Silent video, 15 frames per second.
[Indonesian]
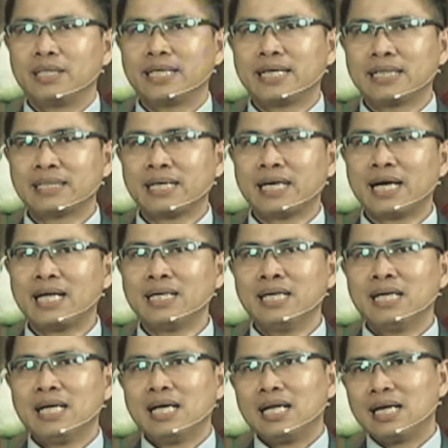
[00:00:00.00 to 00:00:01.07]
Dikatakan,
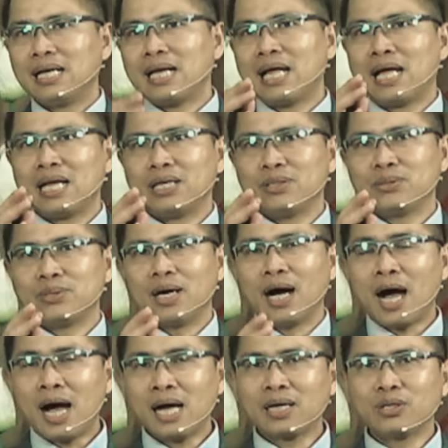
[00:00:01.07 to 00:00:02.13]
Lalu
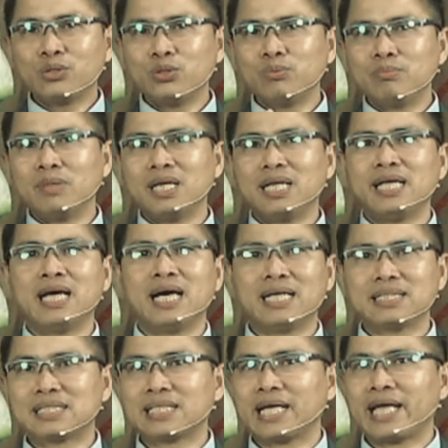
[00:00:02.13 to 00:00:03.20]
aku melihat
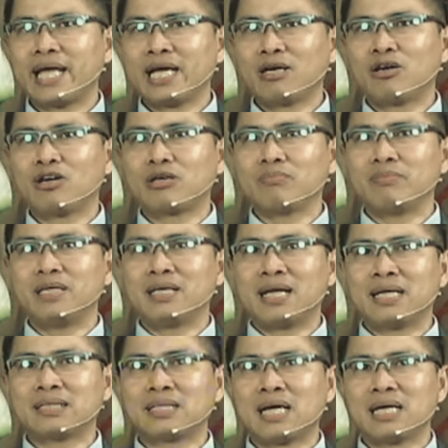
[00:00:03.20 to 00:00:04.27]
seekor
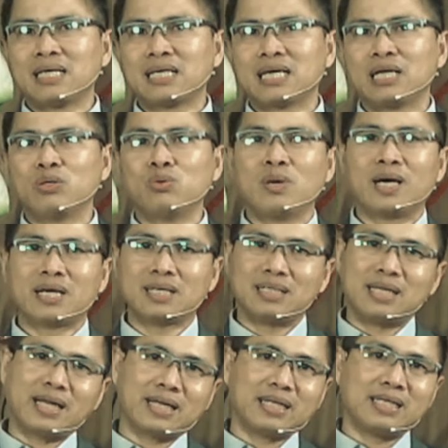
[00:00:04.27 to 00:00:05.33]
binatang keluar
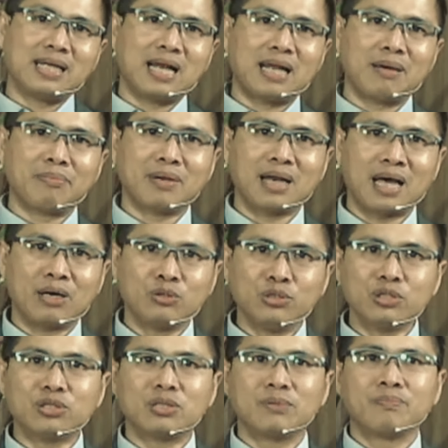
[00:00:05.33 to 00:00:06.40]
dari dalam
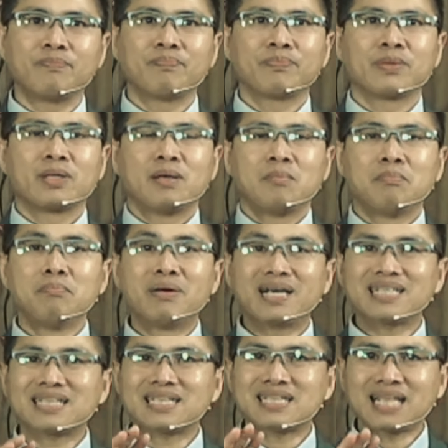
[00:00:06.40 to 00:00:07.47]
laut,
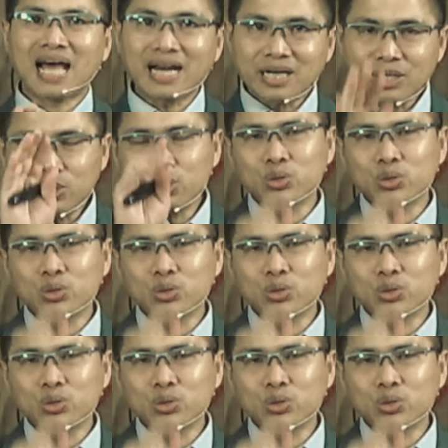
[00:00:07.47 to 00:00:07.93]
bertanduk